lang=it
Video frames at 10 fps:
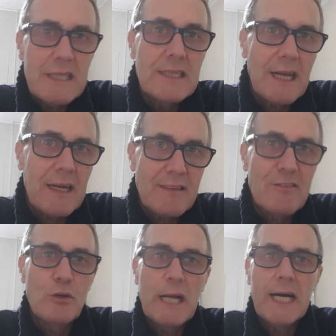
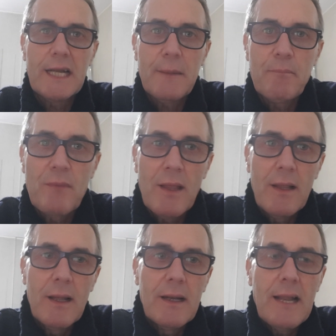internazionale,
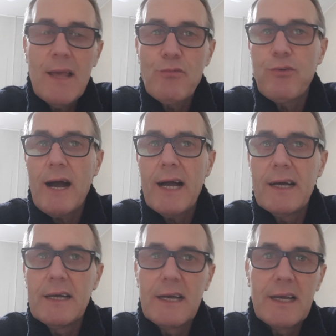lei fa
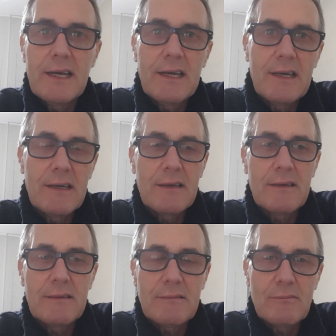
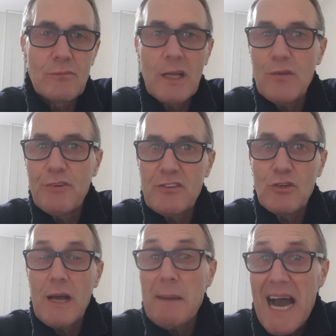eh, una
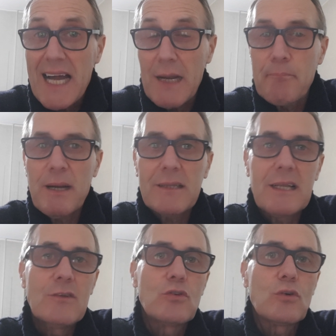riflessione amara
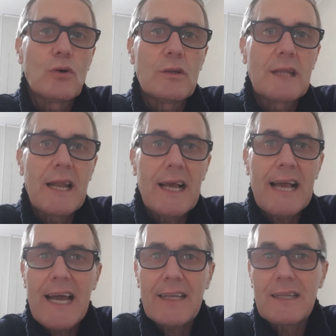partendo dalla
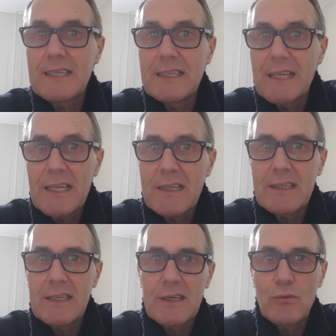Carta dei
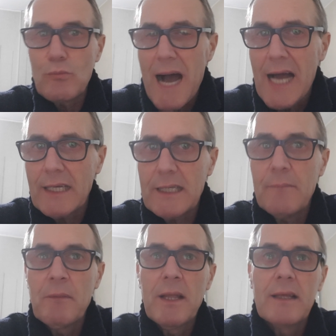diritti umani,
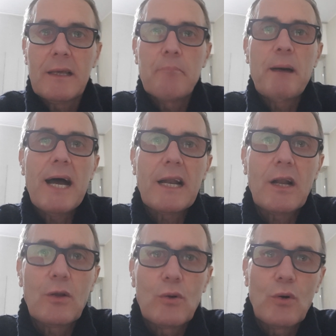che
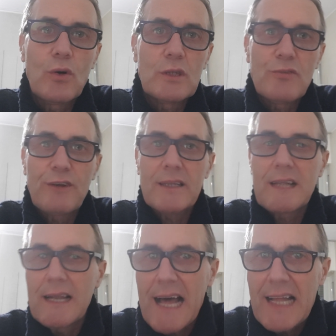parlano di
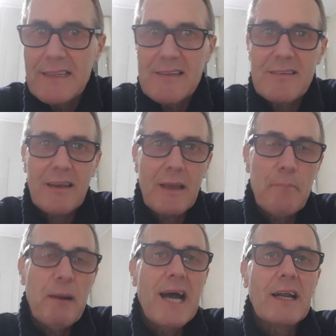fratellanza, che
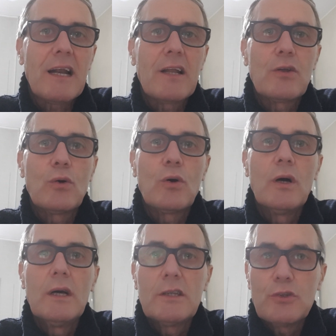
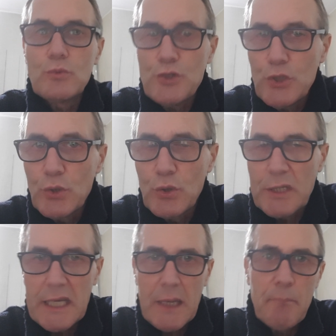parlano di
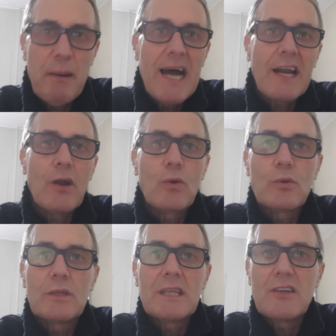unione, che
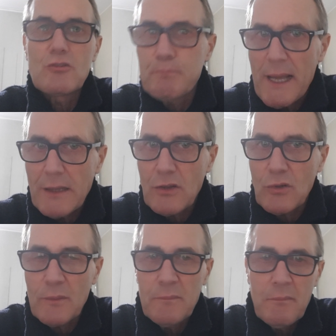parlano di rispetto.